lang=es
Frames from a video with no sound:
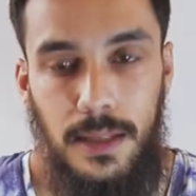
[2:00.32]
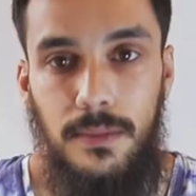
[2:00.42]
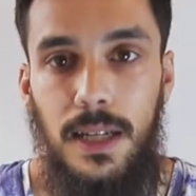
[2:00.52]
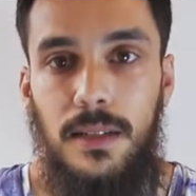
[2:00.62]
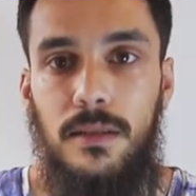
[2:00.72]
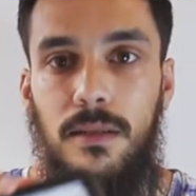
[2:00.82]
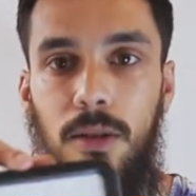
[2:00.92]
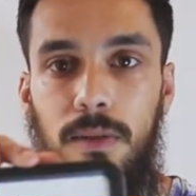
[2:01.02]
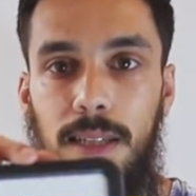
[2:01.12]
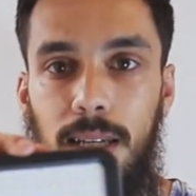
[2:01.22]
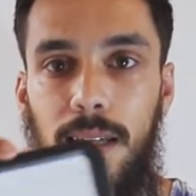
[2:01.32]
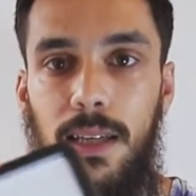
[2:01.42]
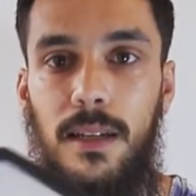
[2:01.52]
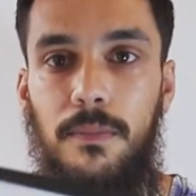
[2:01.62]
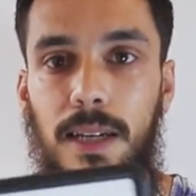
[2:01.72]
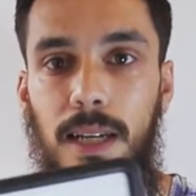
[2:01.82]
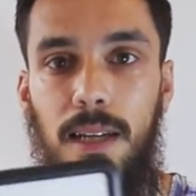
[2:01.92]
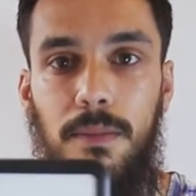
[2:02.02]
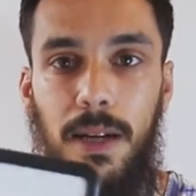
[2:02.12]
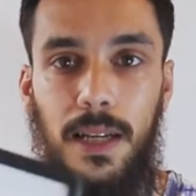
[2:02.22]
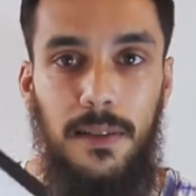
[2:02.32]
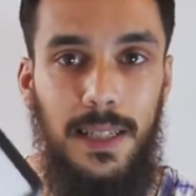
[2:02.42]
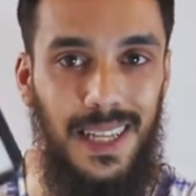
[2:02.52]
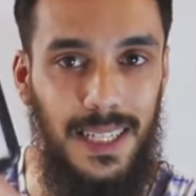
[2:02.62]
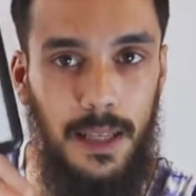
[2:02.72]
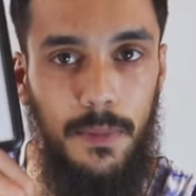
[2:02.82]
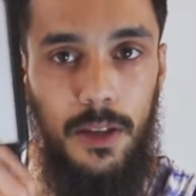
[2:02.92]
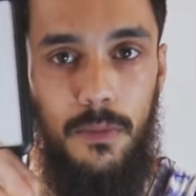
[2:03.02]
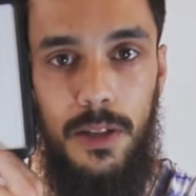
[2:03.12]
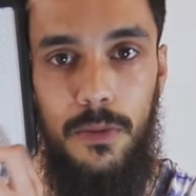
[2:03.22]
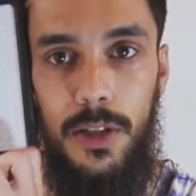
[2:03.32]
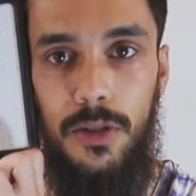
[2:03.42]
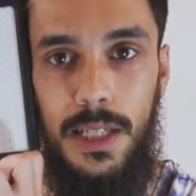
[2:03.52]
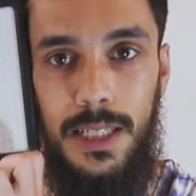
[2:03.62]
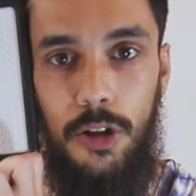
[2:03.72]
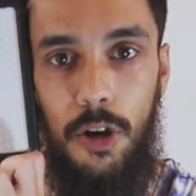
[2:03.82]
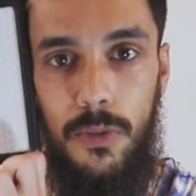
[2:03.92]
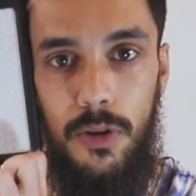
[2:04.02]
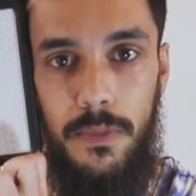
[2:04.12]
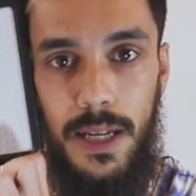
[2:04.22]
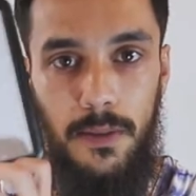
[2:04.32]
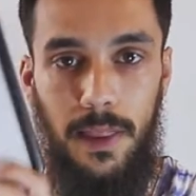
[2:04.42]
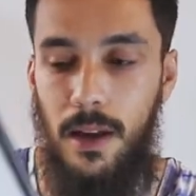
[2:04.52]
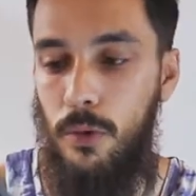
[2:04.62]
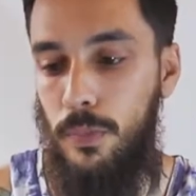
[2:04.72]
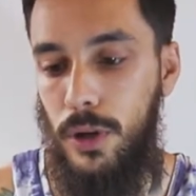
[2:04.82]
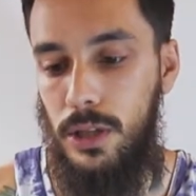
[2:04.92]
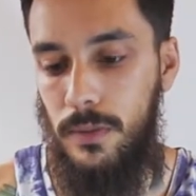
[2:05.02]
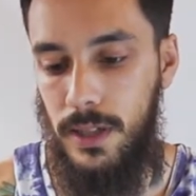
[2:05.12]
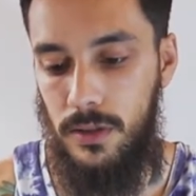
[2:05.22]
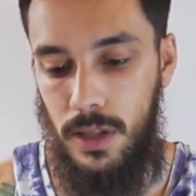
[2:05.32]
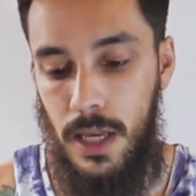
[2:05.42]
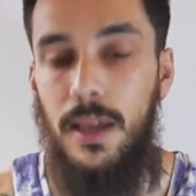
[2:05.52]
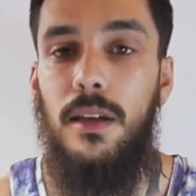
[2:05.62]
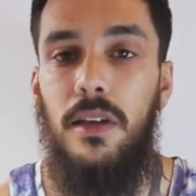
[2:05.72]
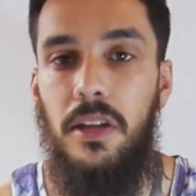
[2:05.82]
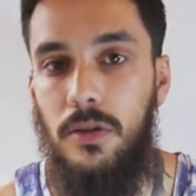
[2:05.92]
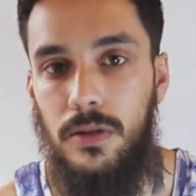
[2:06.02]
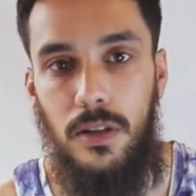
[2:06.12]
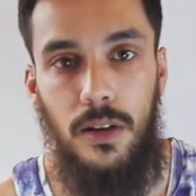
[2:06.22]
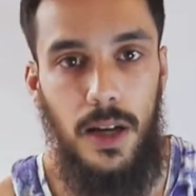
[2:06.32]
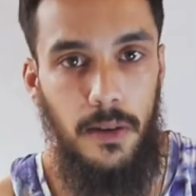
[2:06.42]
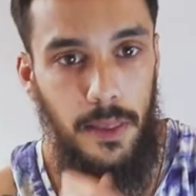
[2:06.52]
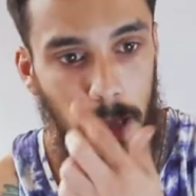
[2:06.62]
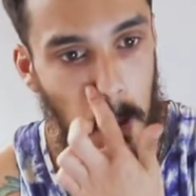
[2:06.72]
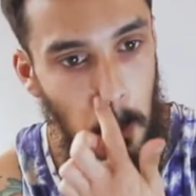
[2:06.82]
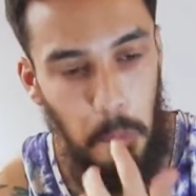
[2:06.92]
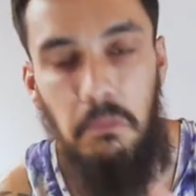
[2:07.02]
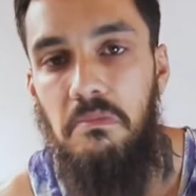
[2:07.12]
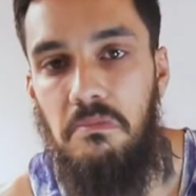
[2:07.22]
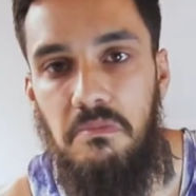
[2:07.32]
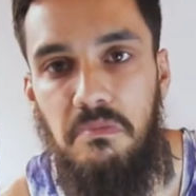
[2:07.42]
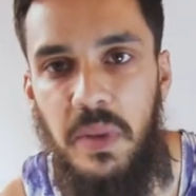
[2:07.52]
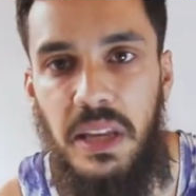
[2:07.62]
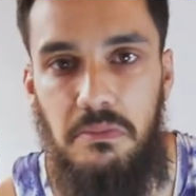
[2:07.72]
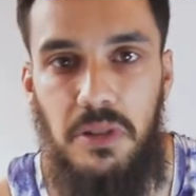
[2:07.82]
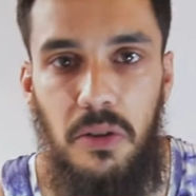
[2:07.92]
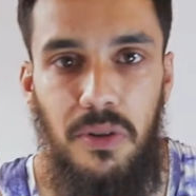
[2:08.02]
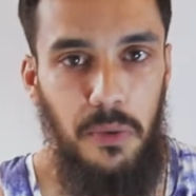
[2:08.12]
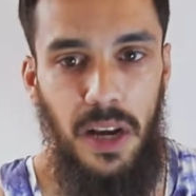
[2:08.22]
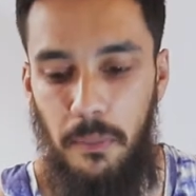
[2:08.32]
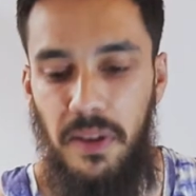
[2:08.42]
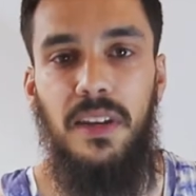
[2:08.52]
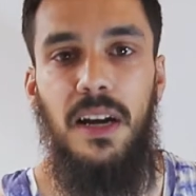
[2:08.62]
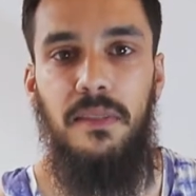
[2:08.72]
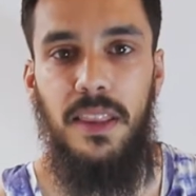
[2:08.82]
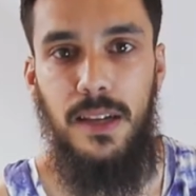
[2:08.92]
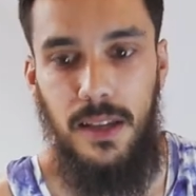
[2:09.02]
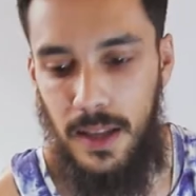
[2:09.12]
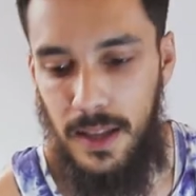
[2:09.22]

LED, ¿vale? Lo veis aquí, el panel LED, para que veáis el tamaño más o menos, es como mi cabeza, un poquito menos. Y yo tengo la cabeza... Mm, bien, tengo una buena almendra, la verdad.